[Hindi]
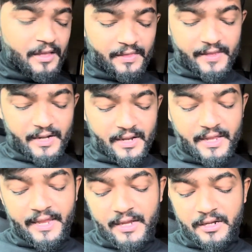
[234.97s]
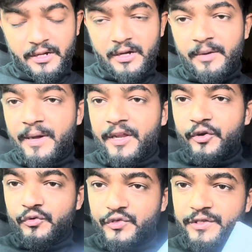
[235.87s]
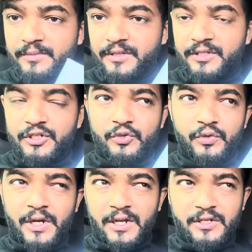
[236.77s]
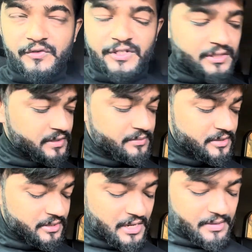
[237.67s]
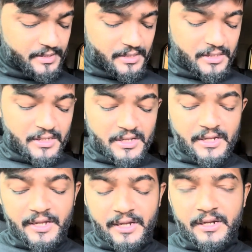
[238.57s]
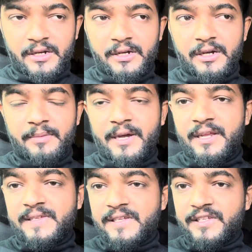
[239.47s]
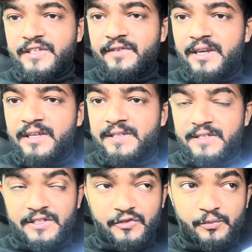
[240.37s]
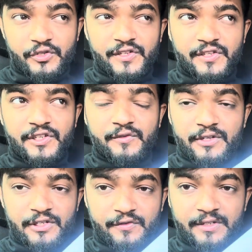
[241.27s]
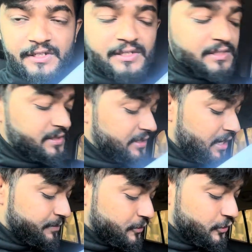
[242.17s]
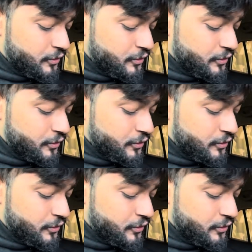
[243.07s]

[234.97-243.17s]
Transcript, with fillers: देन एक हमारे कृषि मंत्री को राघव जी समथिंग नाम है एक हमारे सचिवालय सचिव मुख्य सचिव अश्विनी साहब को